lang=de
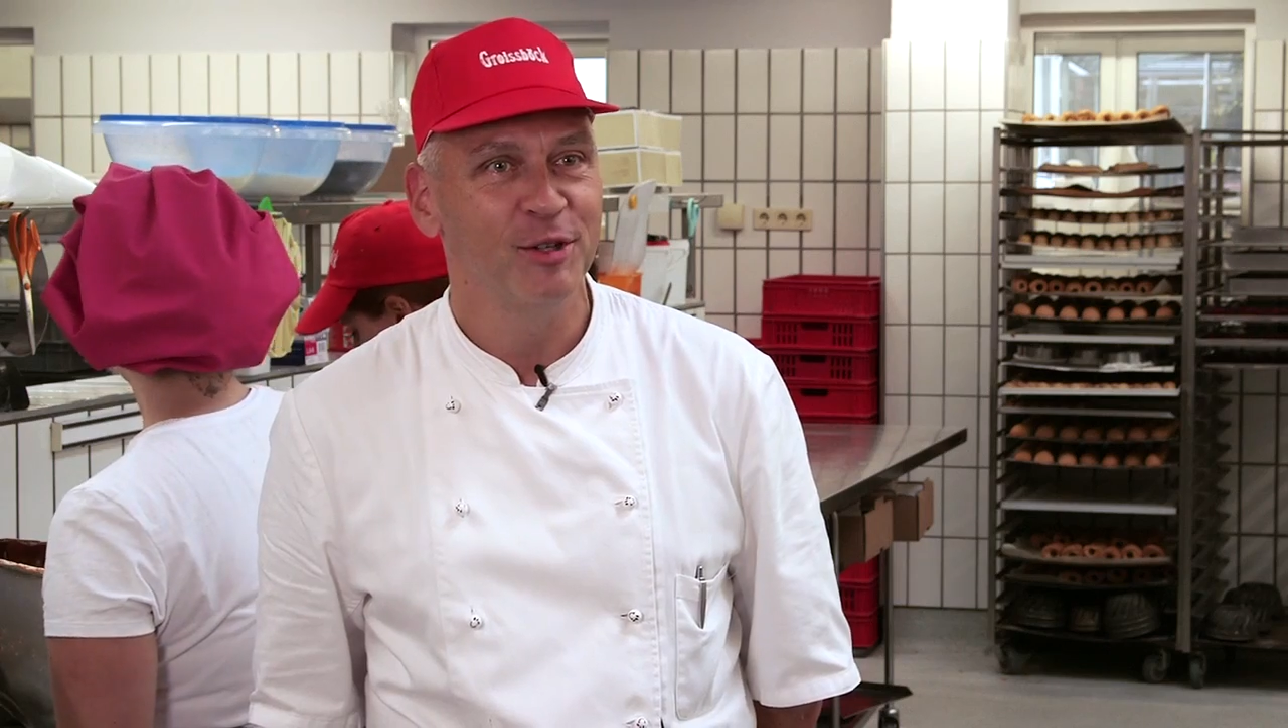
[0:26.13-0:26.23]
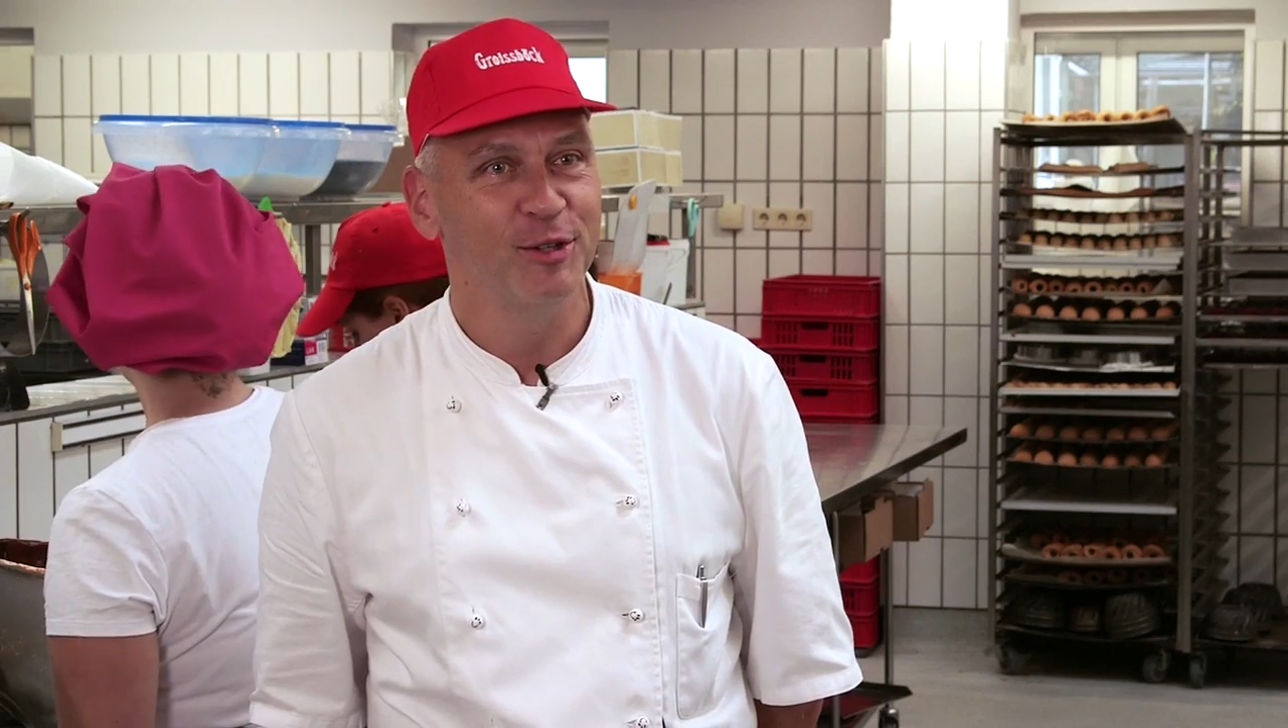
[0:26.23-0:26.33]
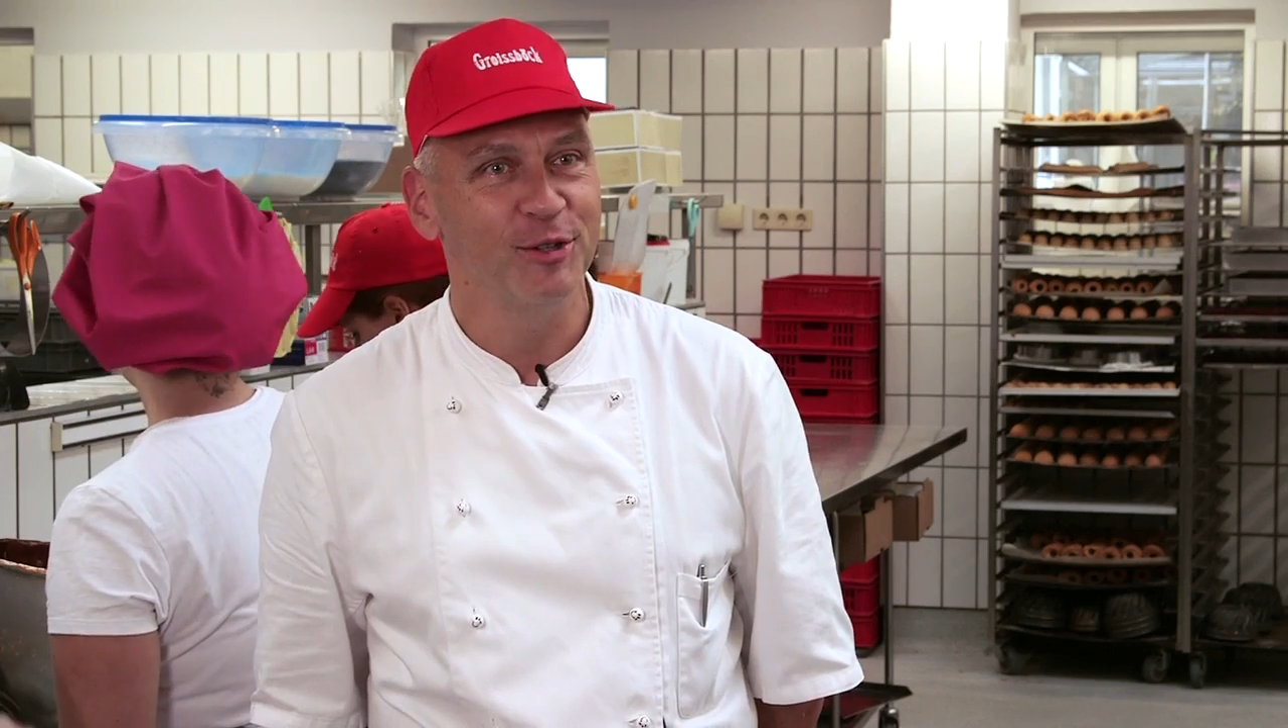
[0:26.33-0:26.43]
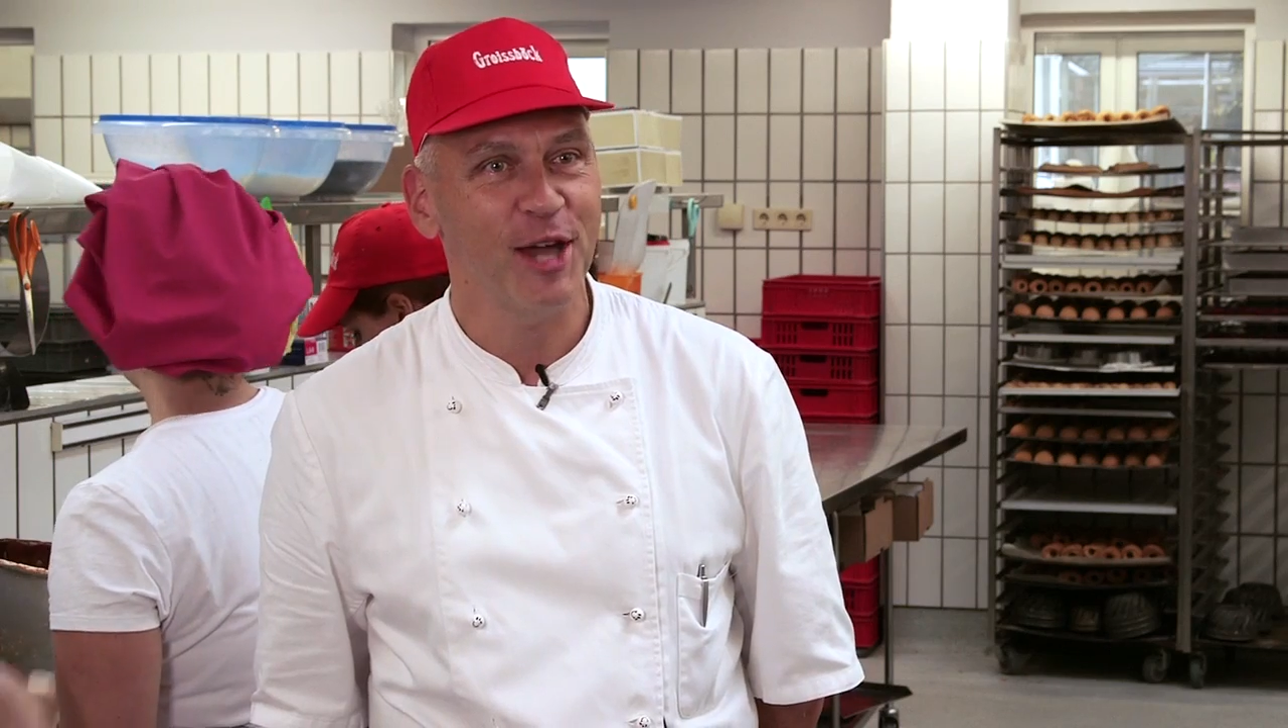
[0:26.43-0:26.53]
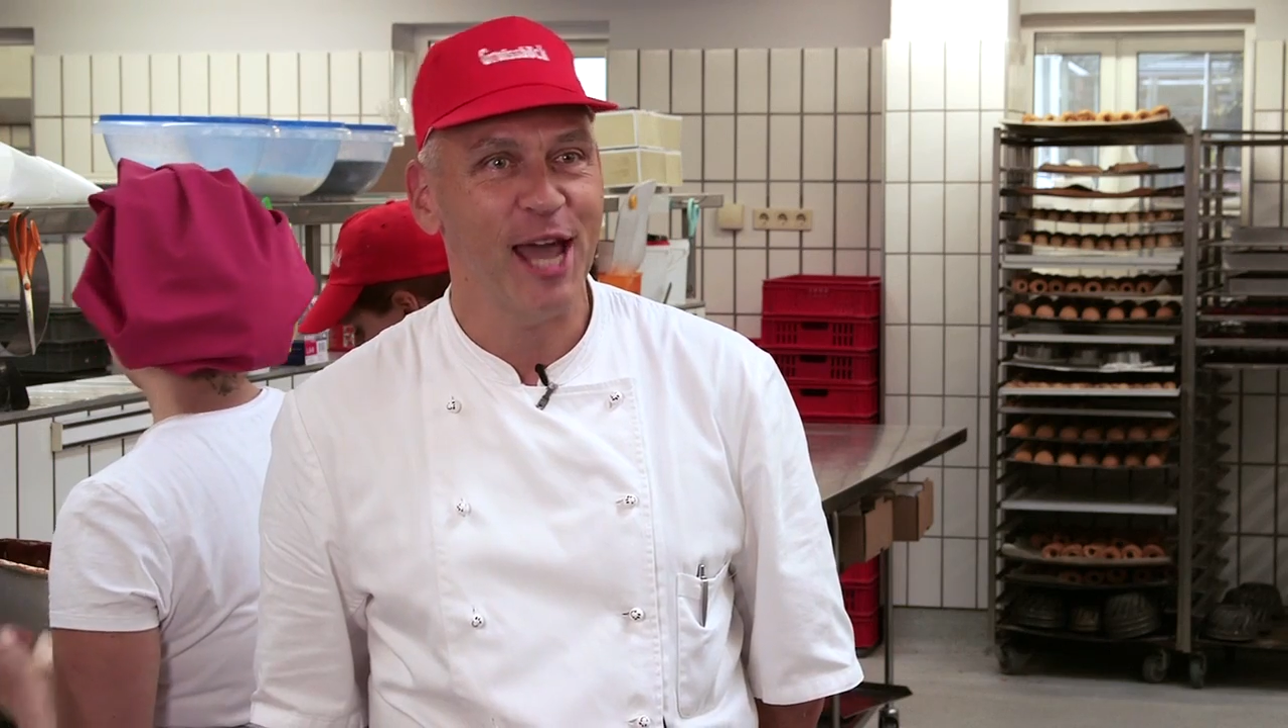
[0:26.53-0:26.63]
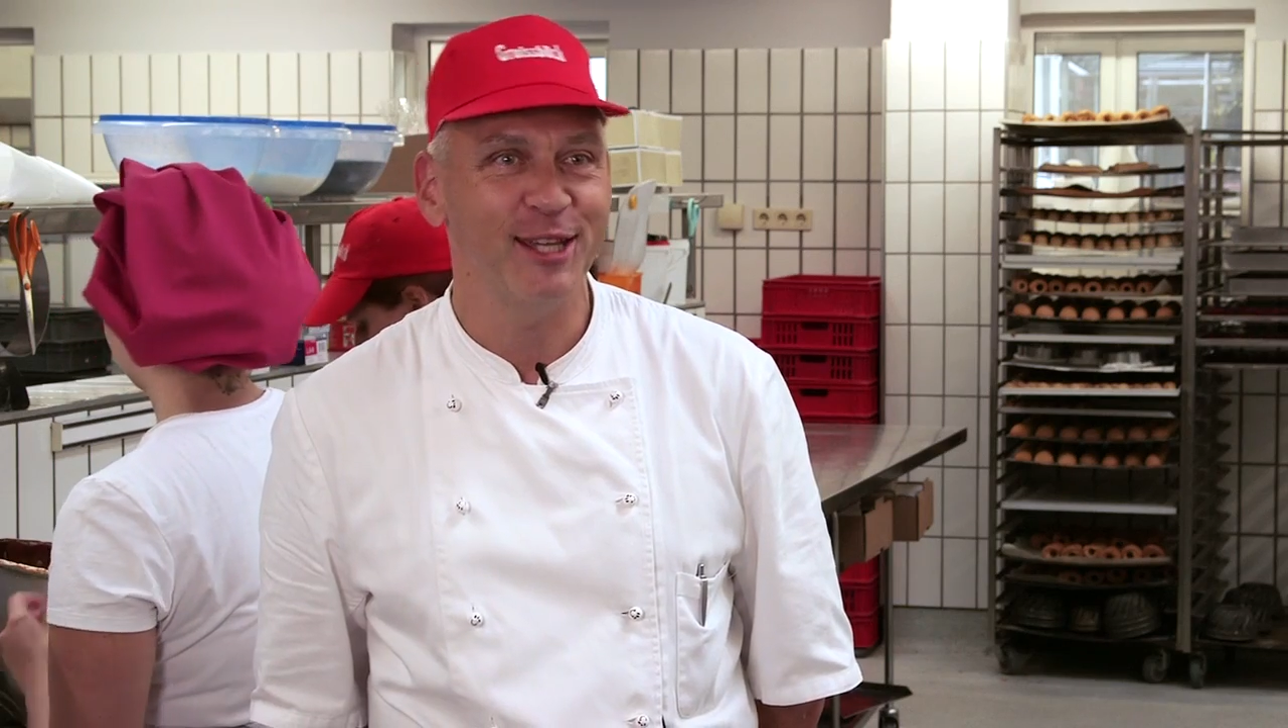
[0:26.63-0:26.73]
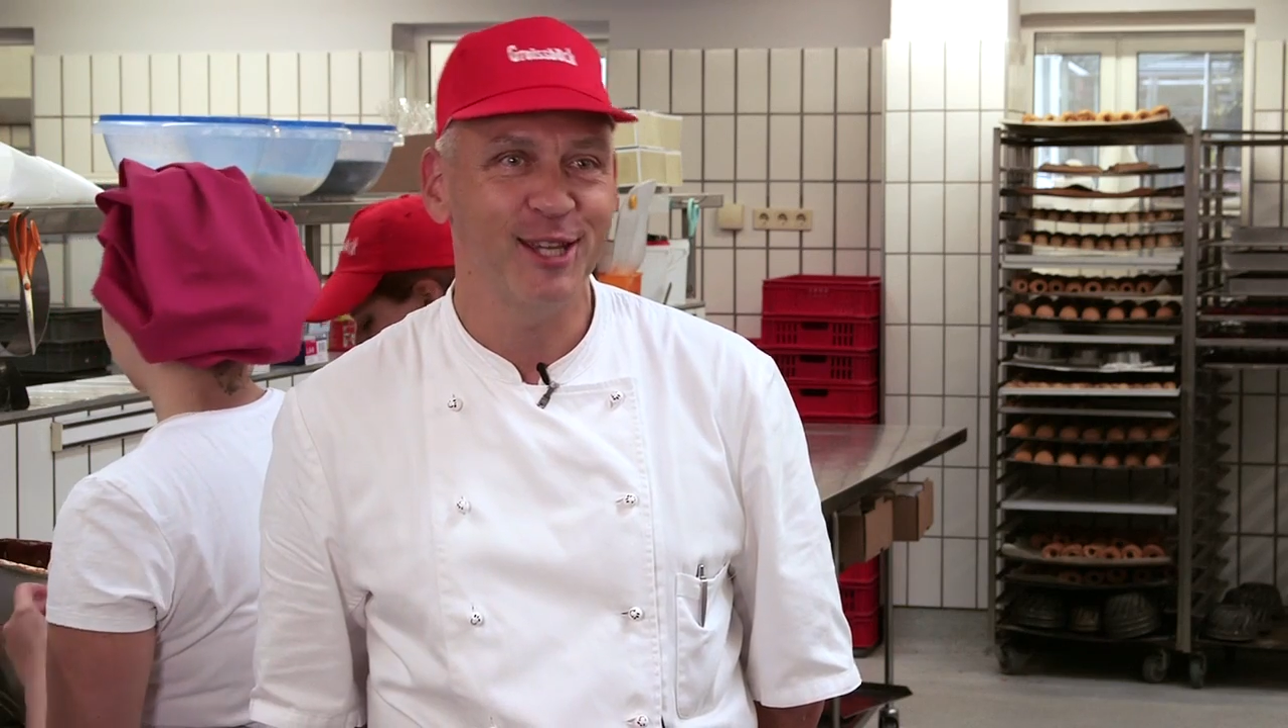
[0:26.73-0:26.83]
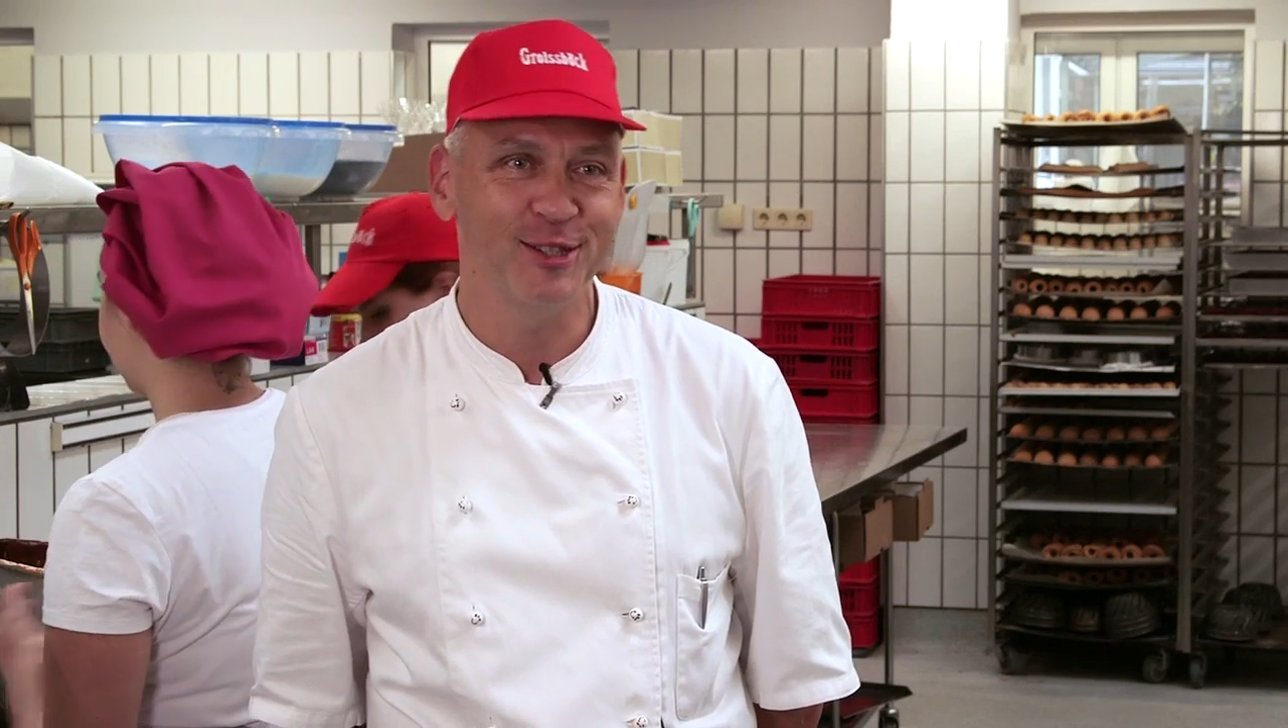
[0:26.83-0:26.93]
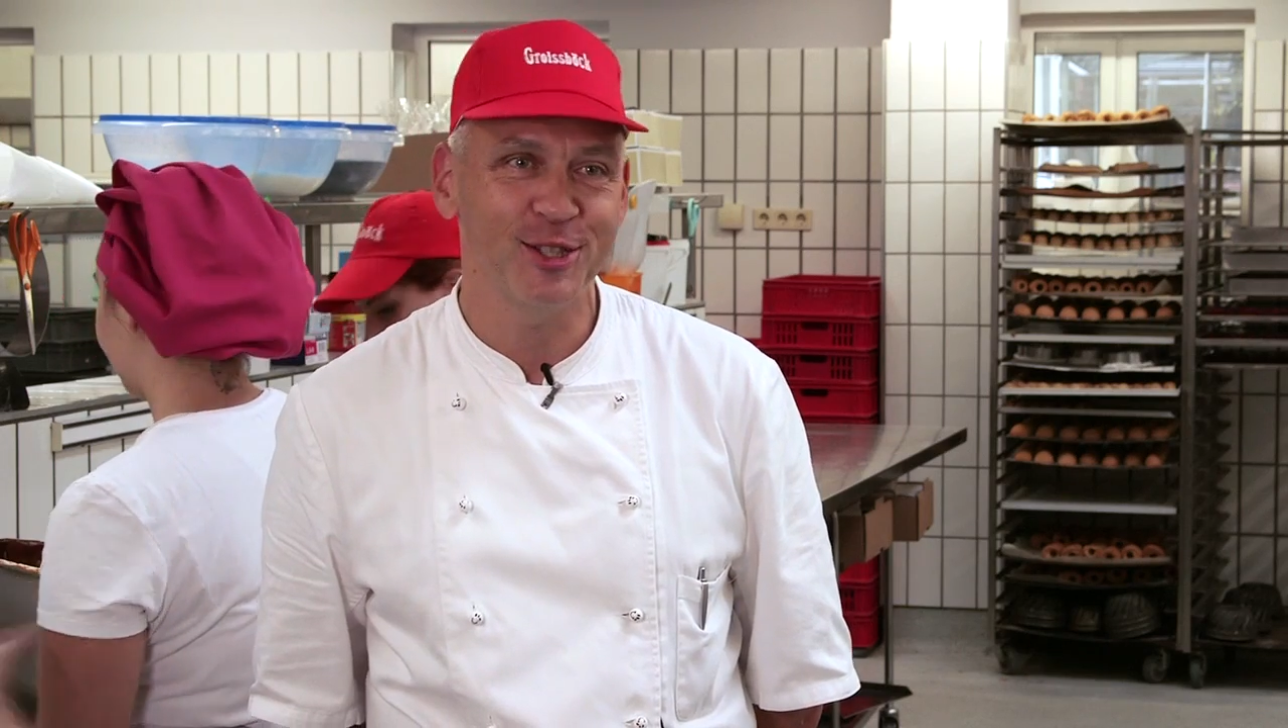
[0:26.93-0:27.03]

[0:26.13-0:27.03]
und nach einigen